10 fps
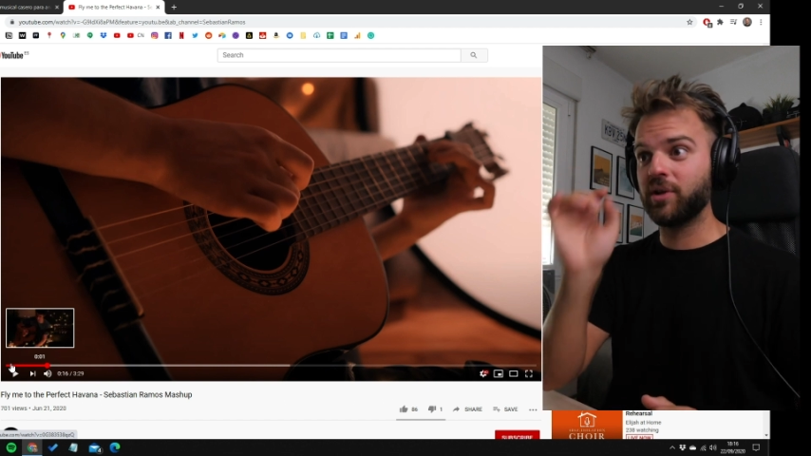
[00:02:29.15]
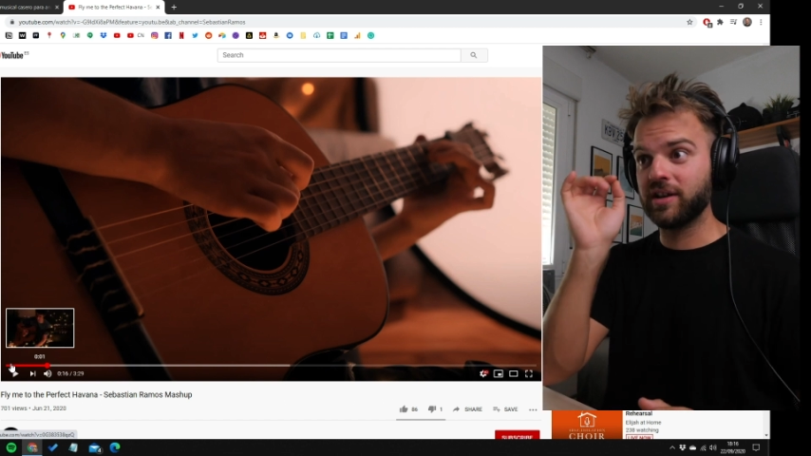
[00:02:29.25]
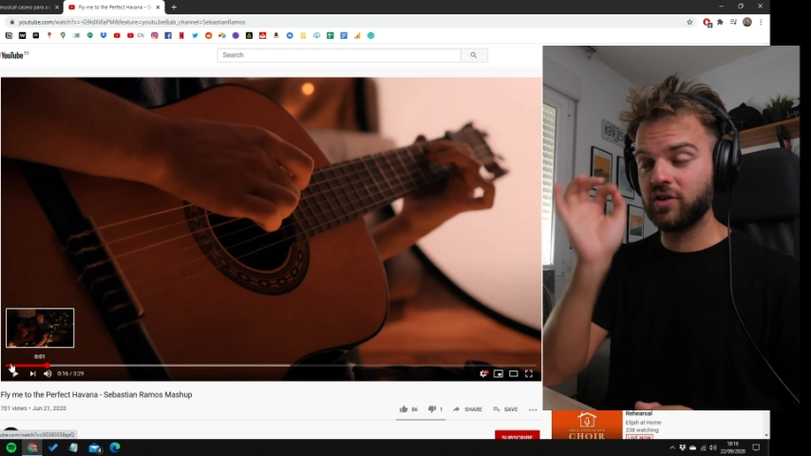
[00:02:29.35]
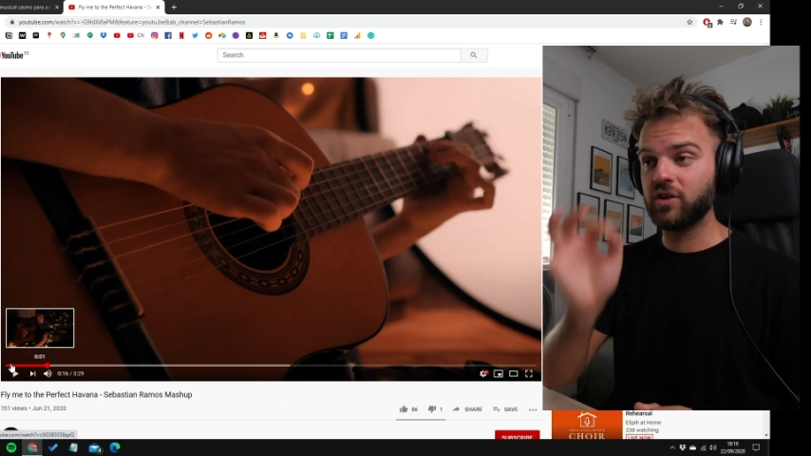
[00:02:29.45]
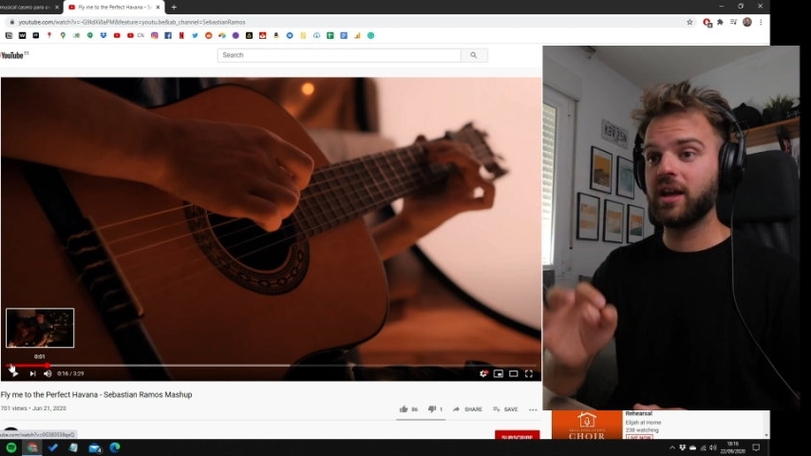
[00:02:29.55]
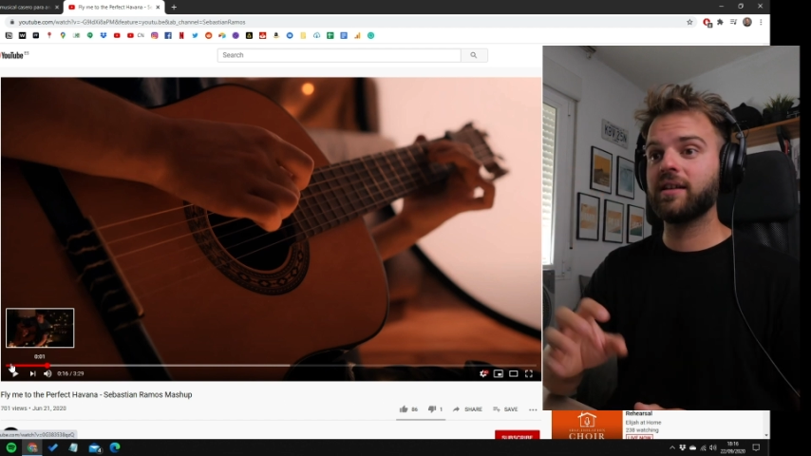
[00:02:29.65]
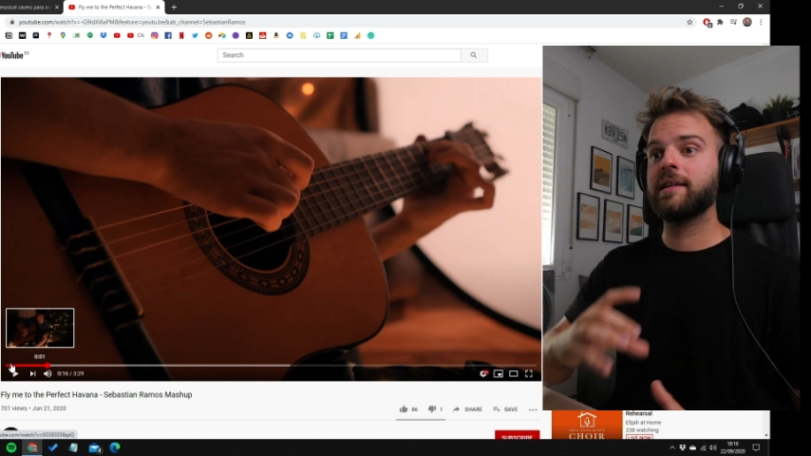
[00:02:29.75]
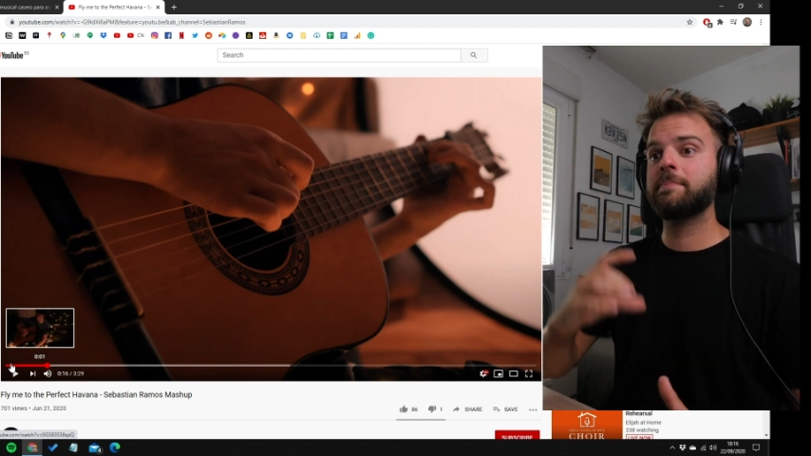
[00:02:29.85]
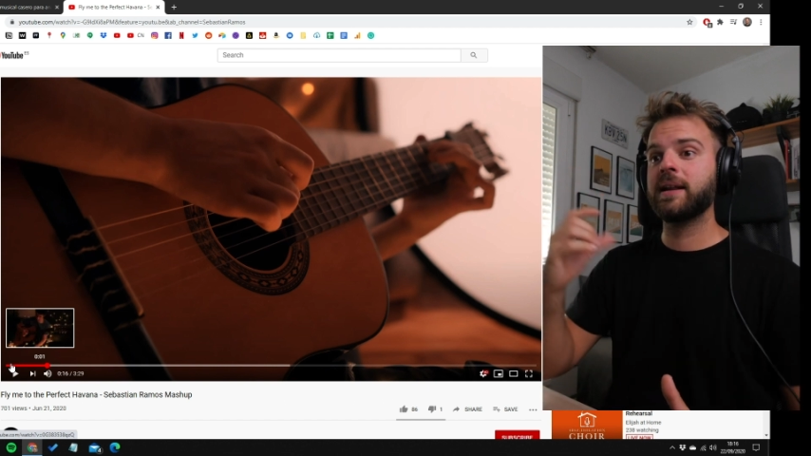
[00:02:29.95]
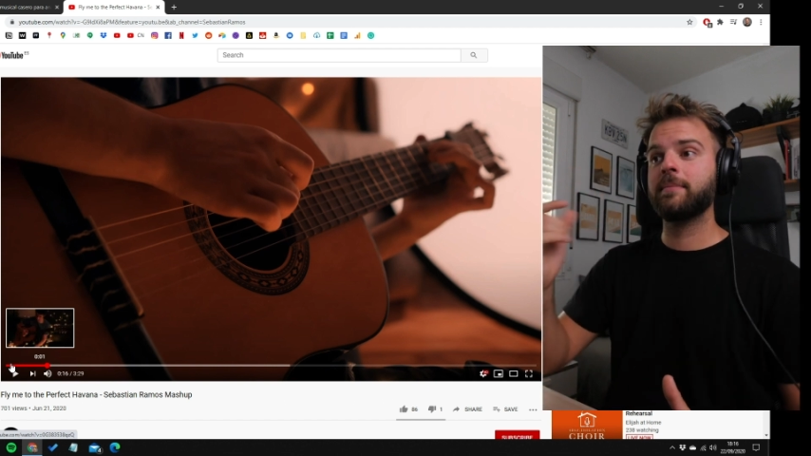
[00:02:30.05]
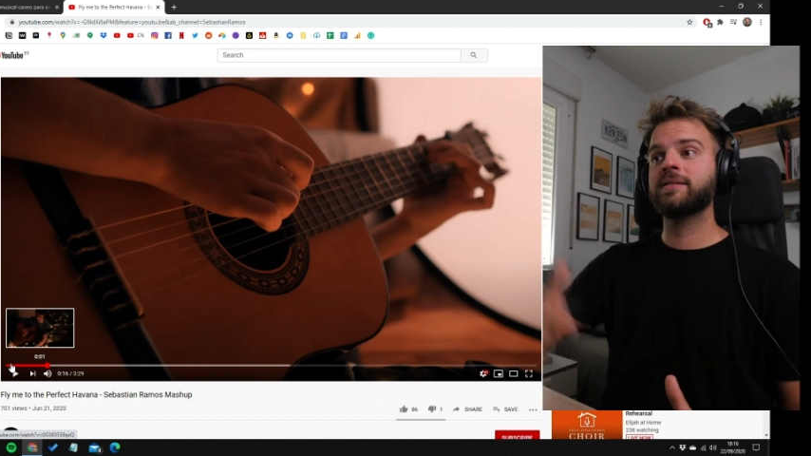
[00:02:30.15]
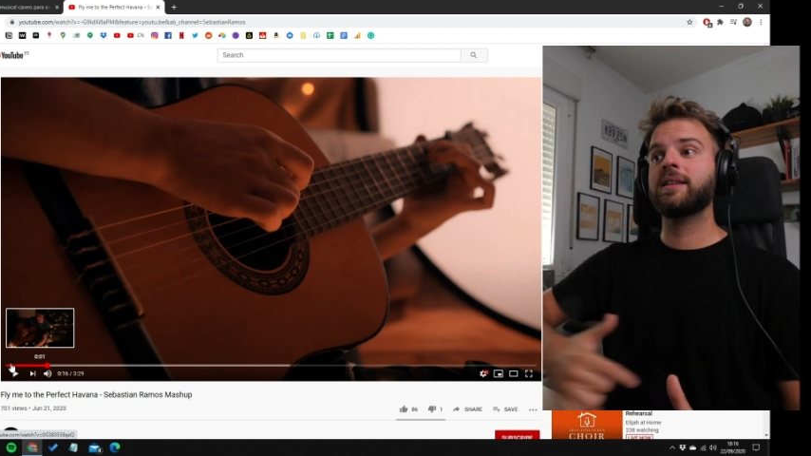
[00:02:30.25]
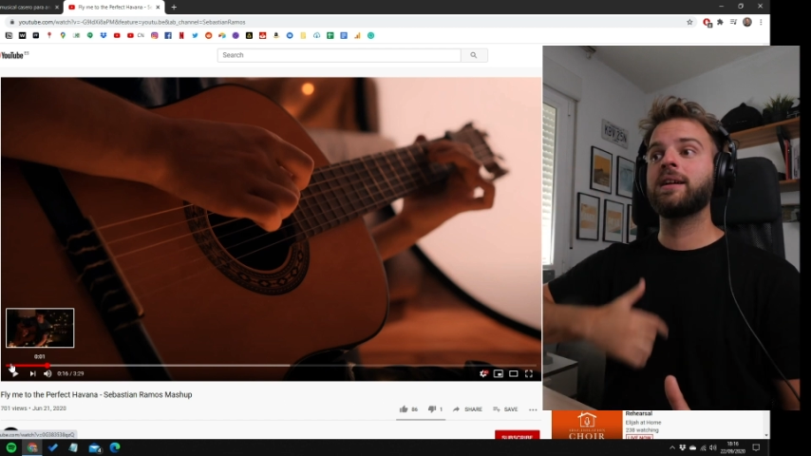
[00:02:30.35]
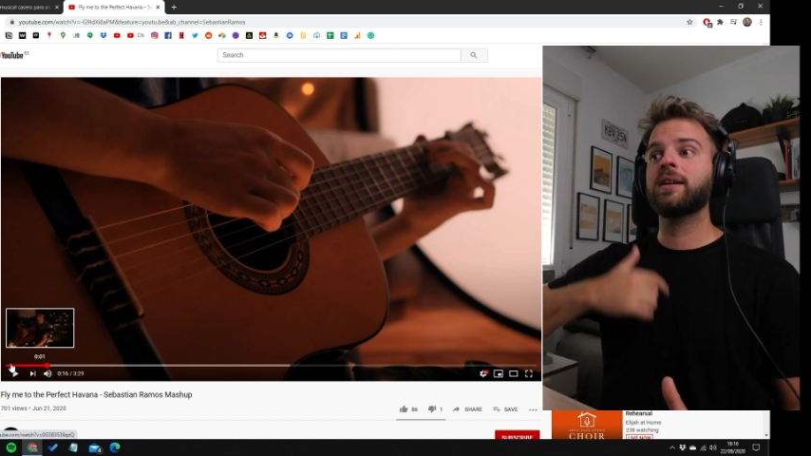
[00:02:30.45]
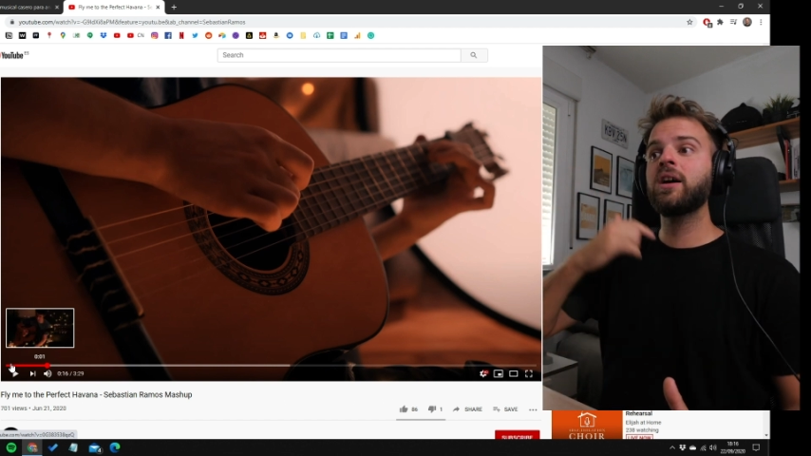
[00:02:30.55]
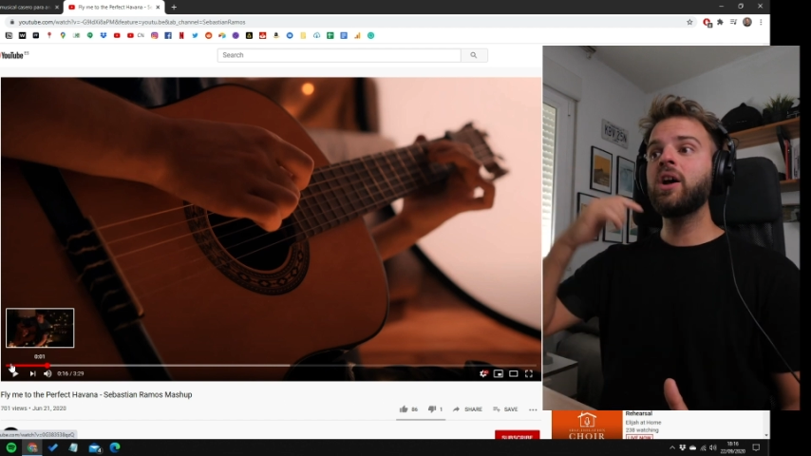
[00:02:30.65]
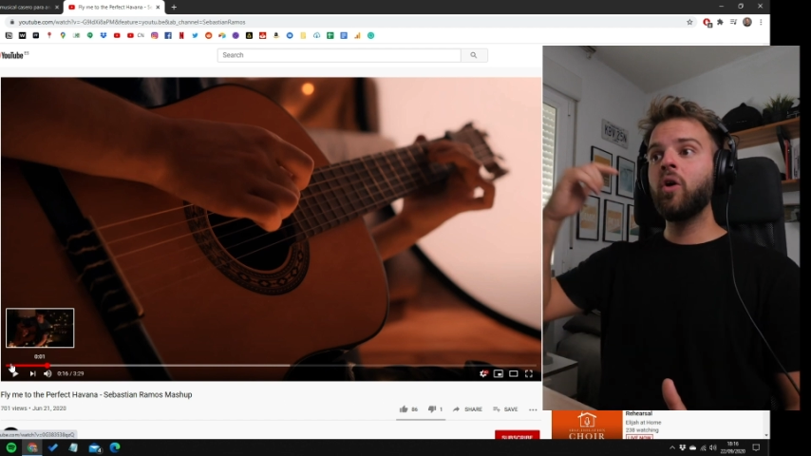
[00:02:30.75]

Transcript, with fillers: porque eso es lo que hay que hacer para mantener